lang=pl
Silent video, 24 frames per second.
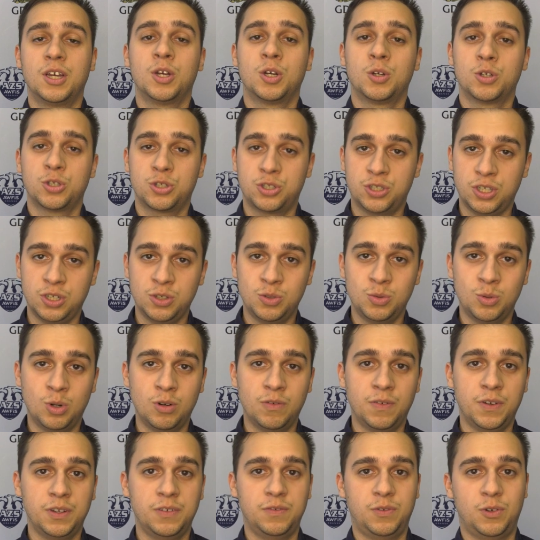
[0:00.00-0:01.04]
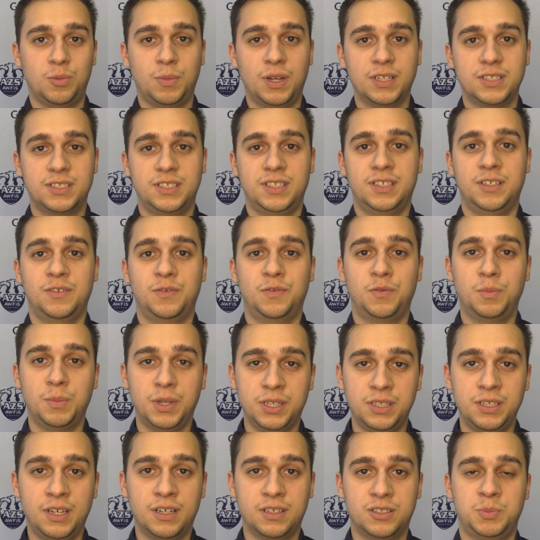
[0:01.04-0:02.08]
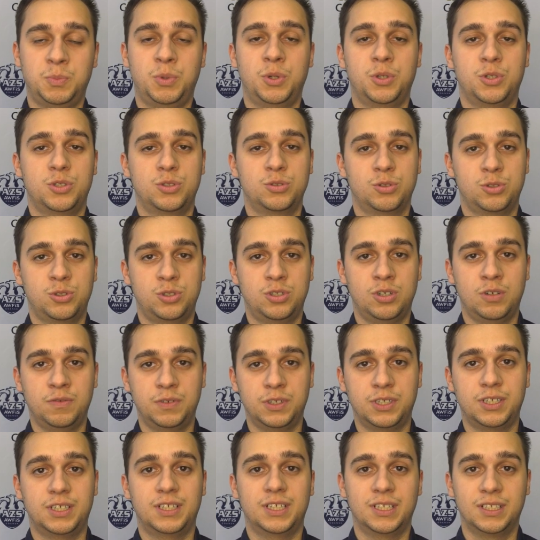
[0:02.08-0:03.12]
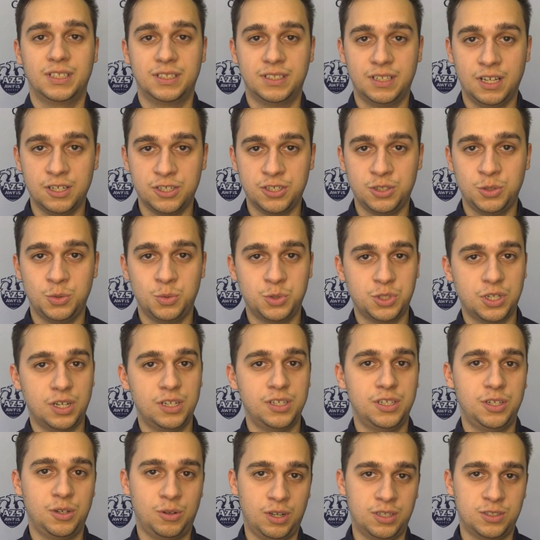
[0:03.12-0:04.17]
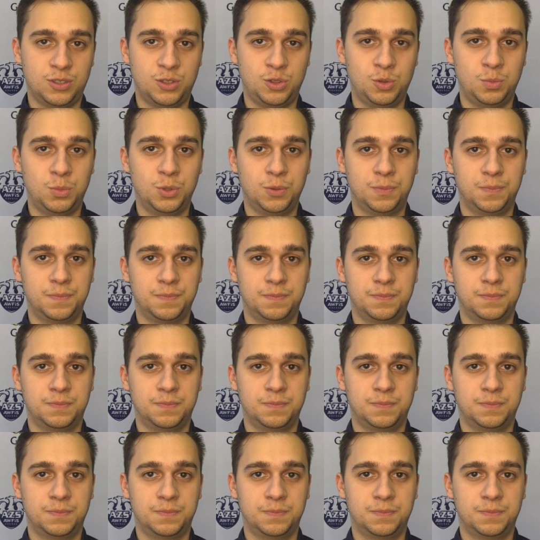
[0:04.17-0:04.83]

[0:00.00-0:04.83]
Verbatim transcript: Szczegółowe informacje w mediach społecznościowych naszej uczelni oraz klubu.